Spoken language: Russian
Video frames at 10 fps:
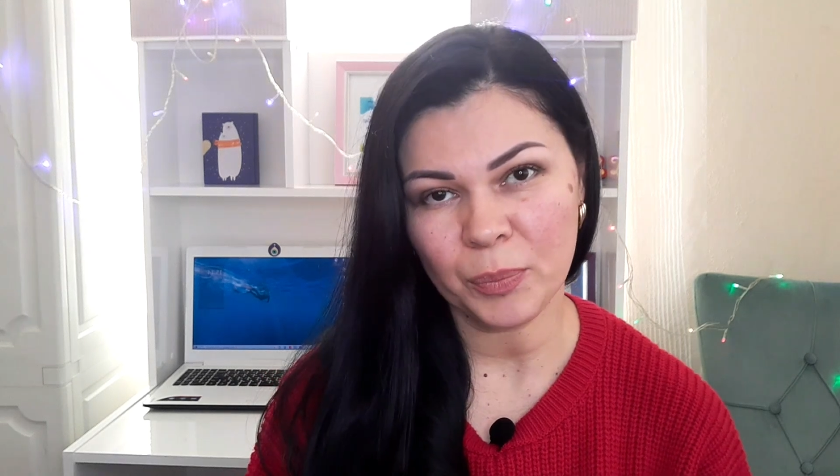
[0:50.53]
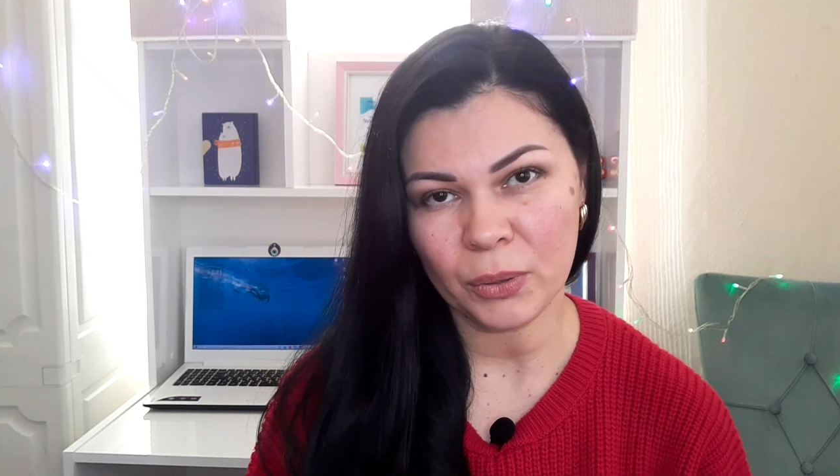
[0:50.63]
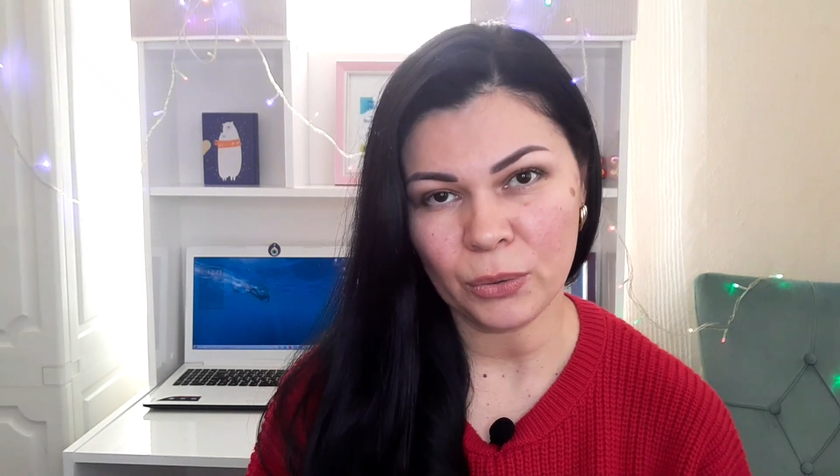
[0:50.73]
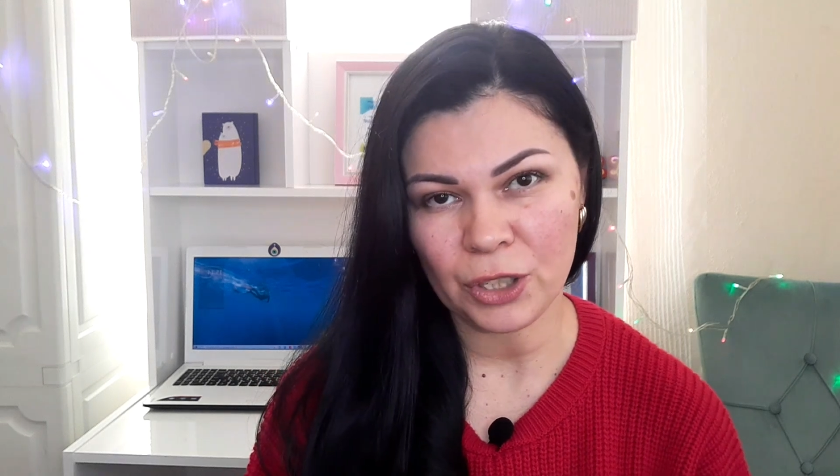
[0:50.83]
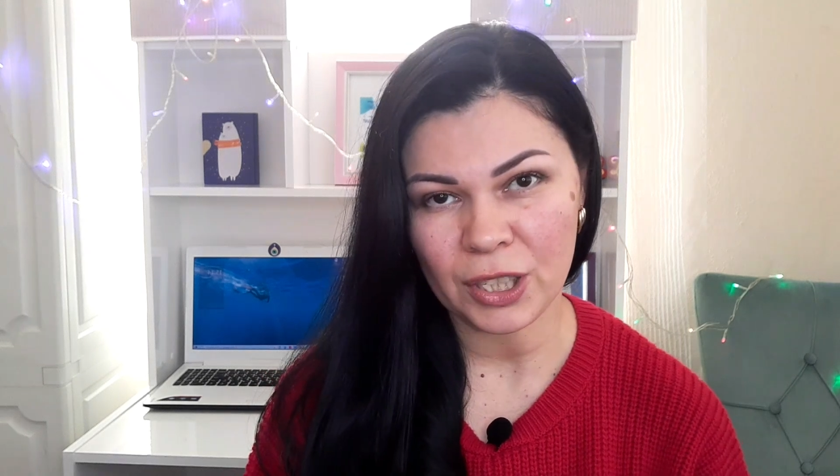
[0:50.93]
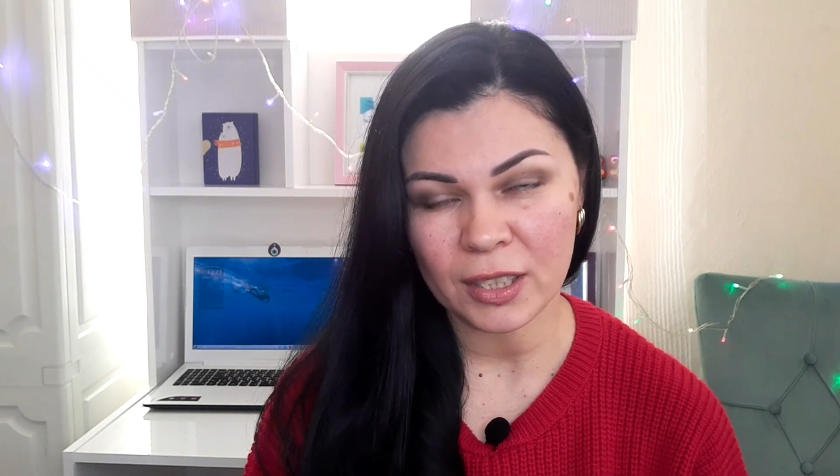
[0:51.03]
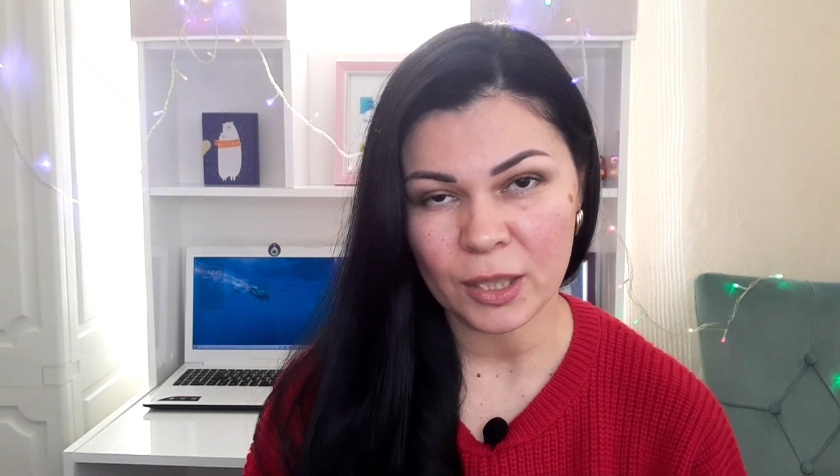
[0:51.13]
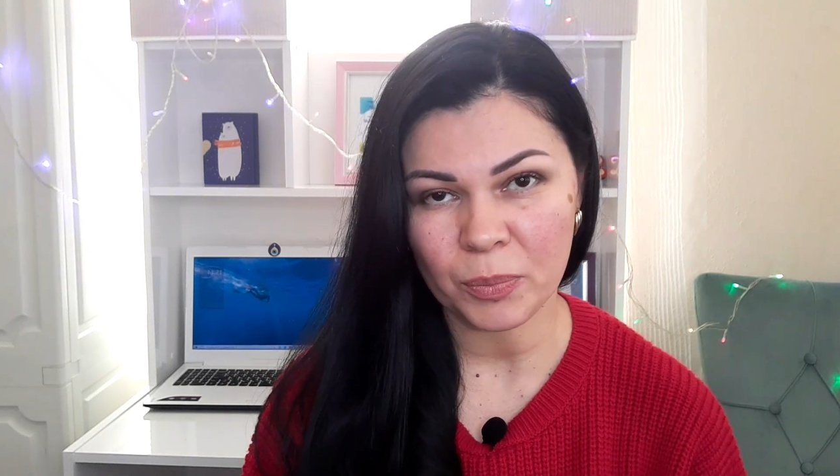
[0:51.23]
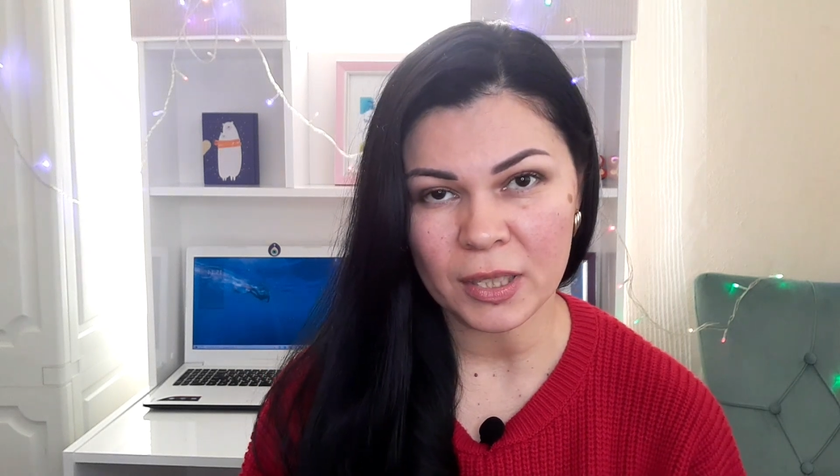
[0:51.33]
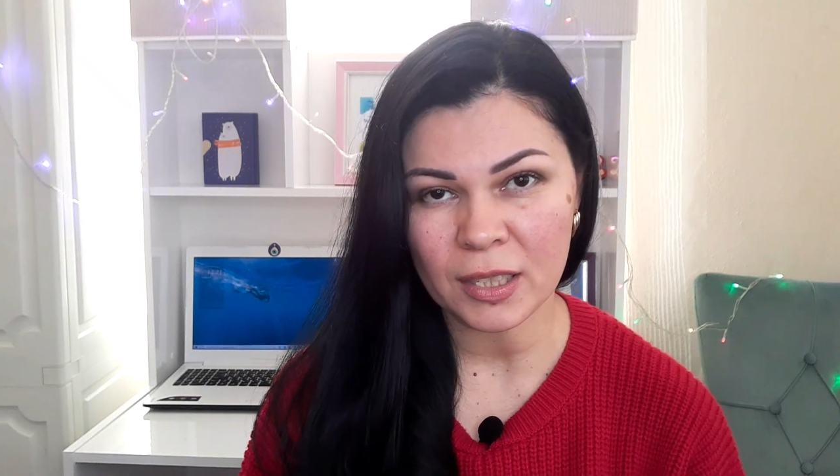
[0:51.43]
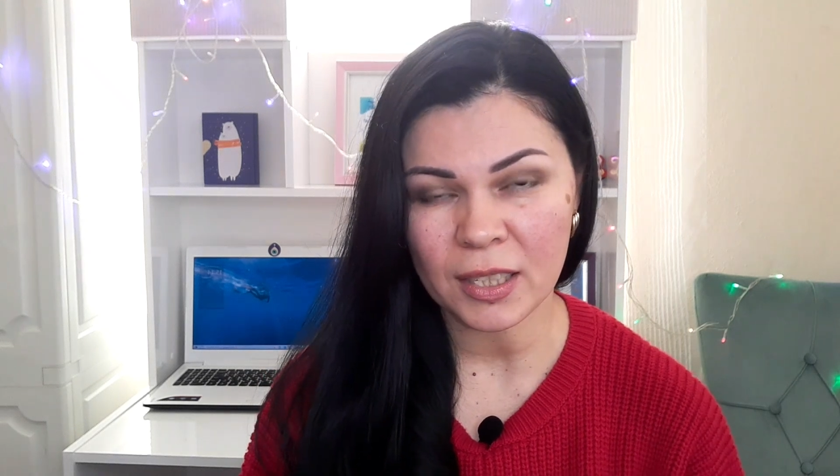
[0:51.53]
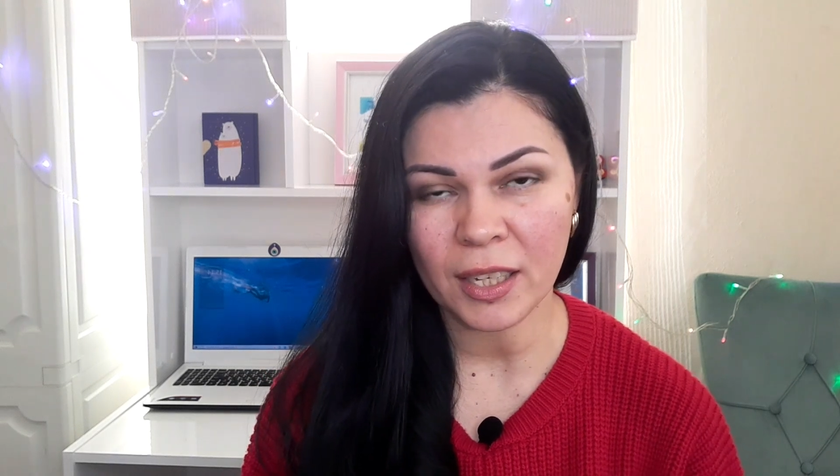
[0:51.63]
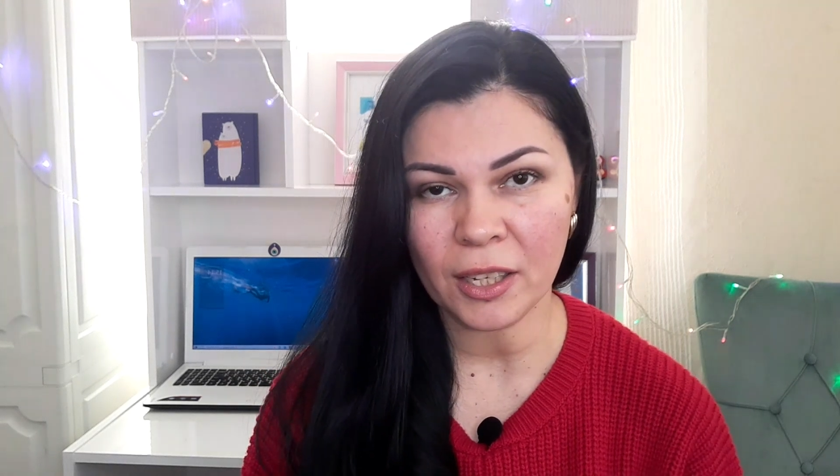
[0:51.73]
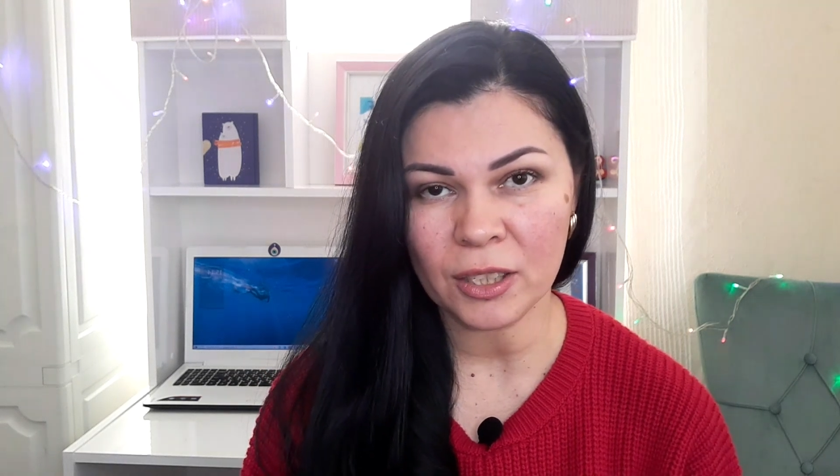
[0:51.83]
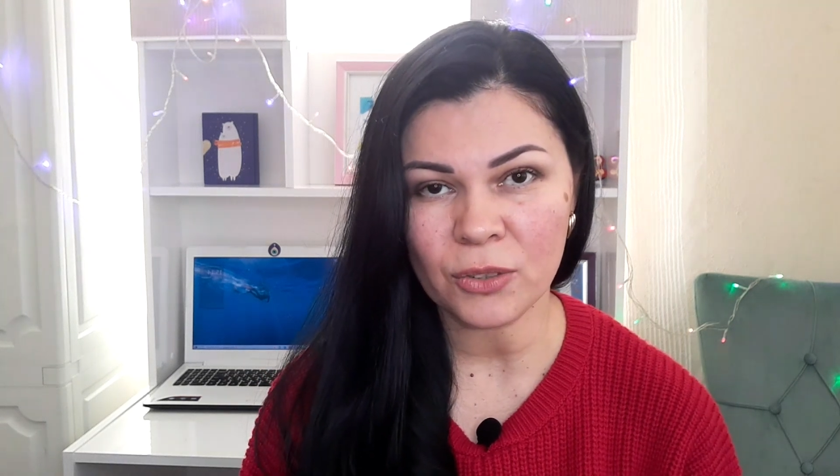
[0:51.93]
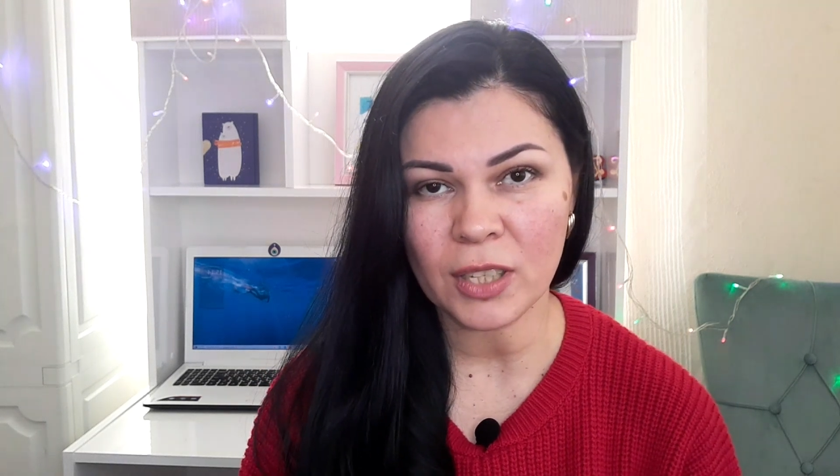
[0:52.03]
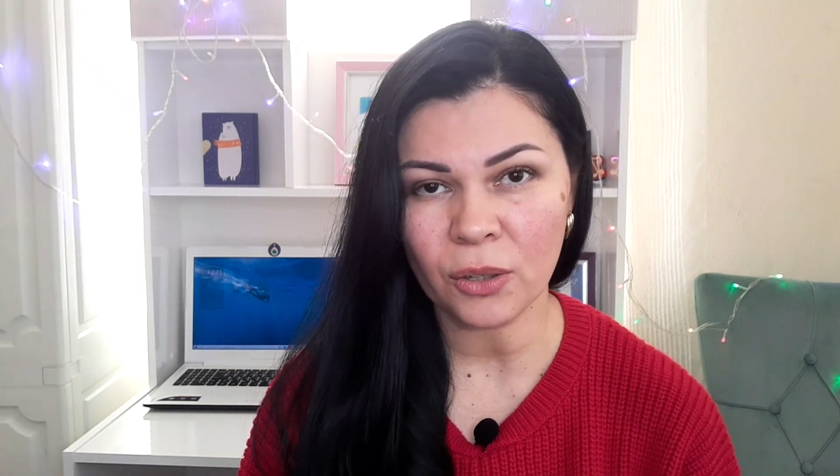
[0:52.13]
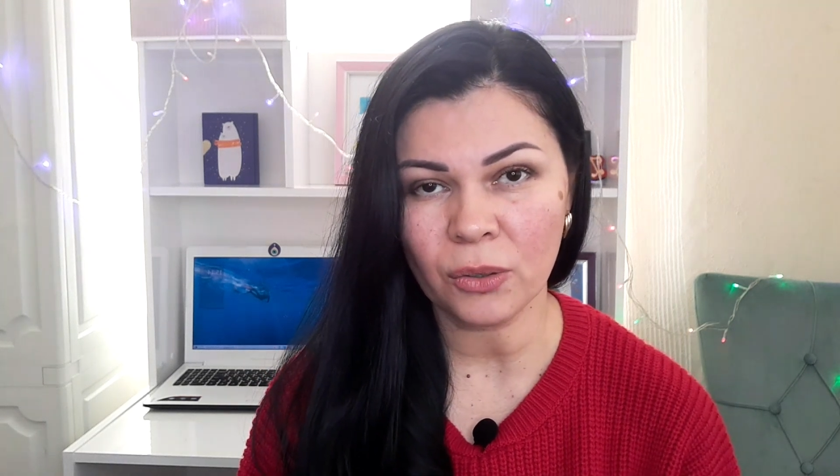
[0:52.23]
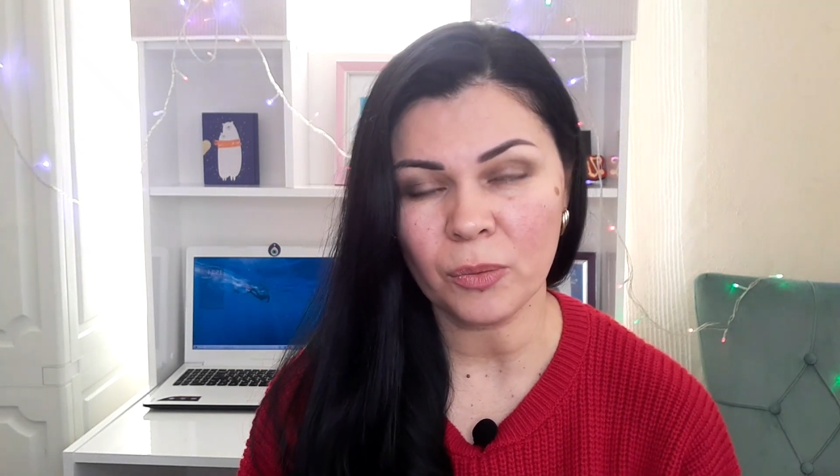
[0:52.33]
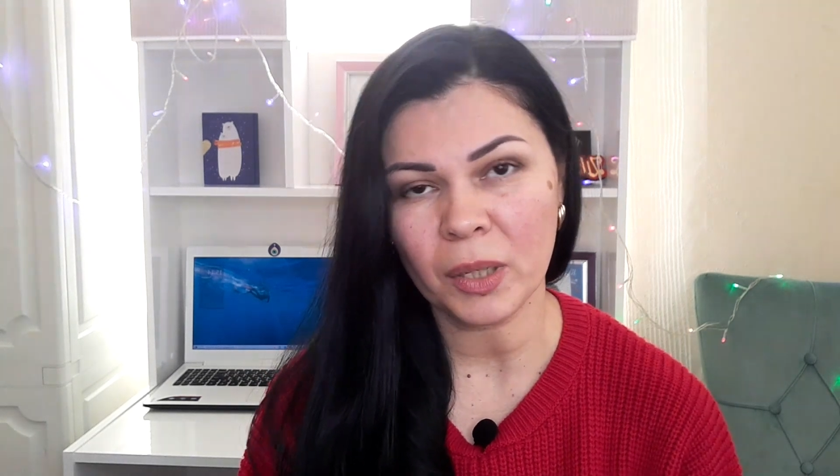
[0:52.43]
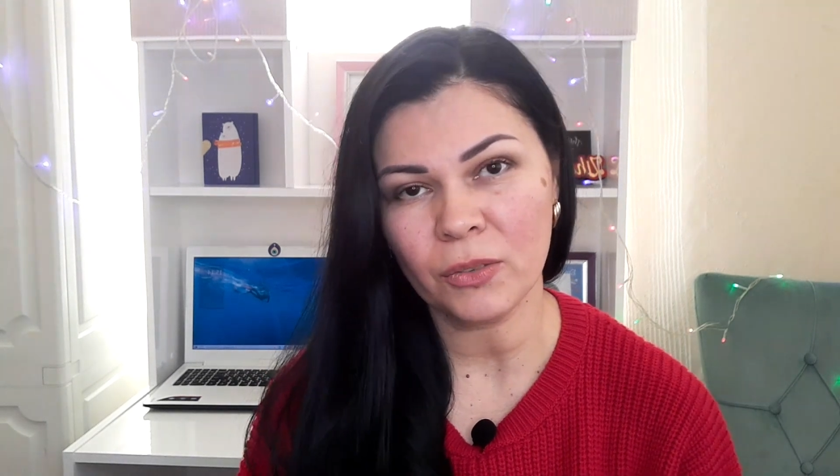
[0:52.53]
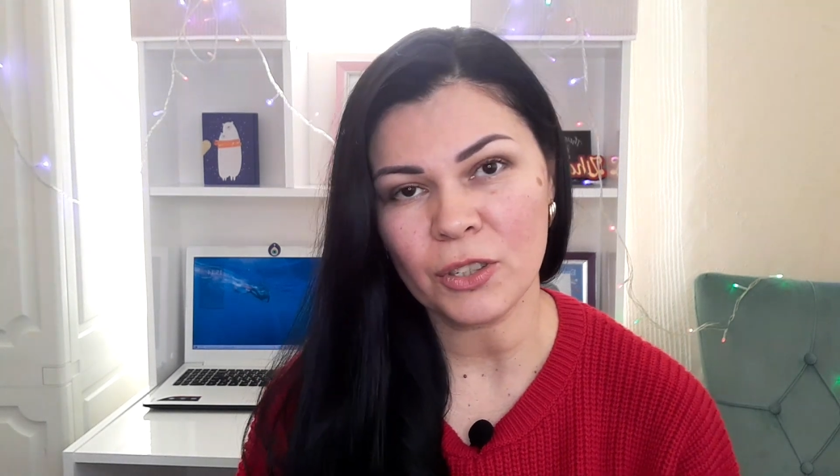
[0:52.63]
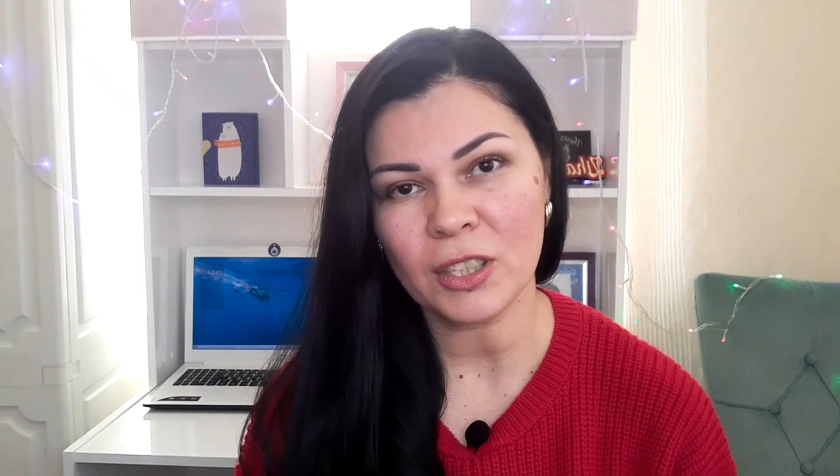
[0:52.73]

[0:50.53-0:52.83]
получилось по состоянию здоровья моего